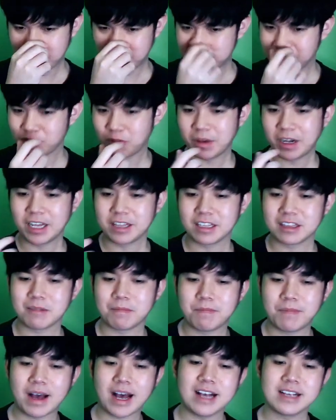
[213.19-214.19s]
was nominated the
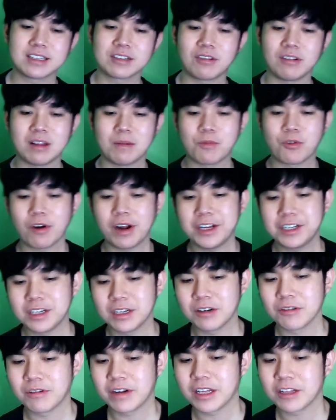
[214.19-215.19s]
Best
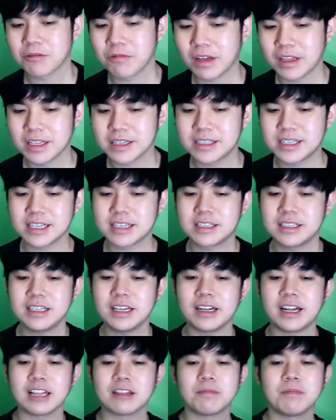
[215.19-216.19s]
Collaboration during
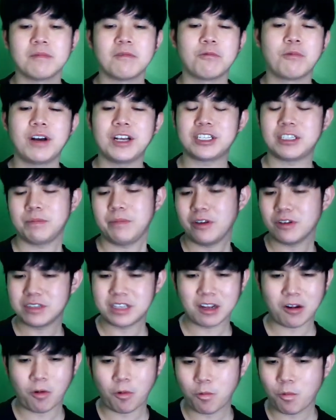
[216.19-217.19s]
2016 at Which
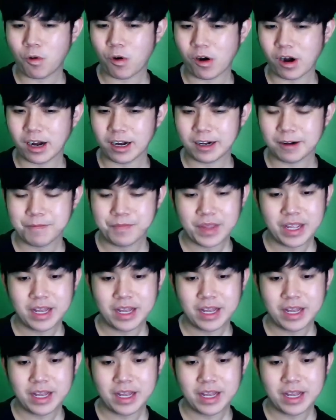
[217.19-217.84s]
Music Award